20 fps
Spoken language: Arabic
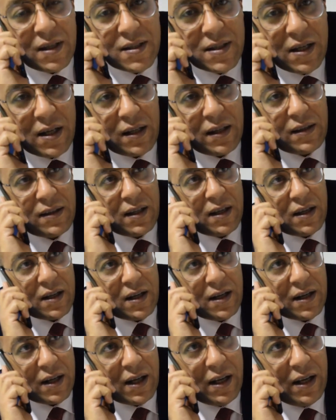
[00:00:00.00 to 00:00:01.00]
تذكرة
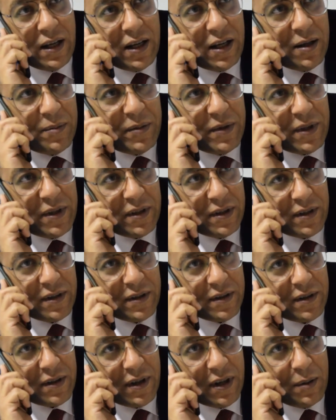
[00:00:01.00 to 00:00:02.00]
الطيران غالية يا ابني
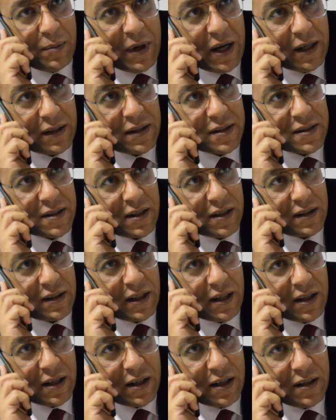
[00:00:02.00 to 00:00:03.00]
هل معاك تذكرة
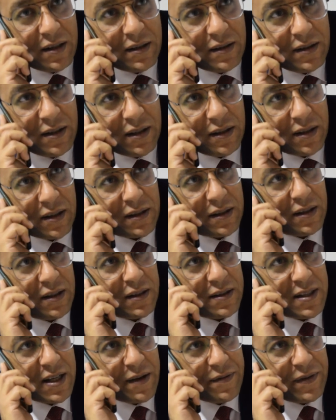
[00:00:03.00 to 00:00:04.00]
طيران تقدر
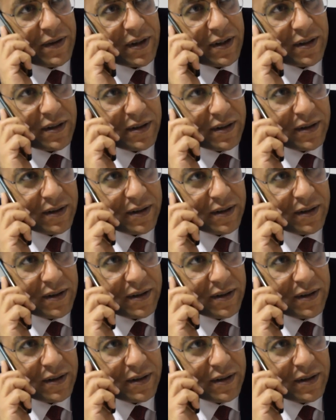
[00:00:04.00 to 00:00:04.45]
تسافر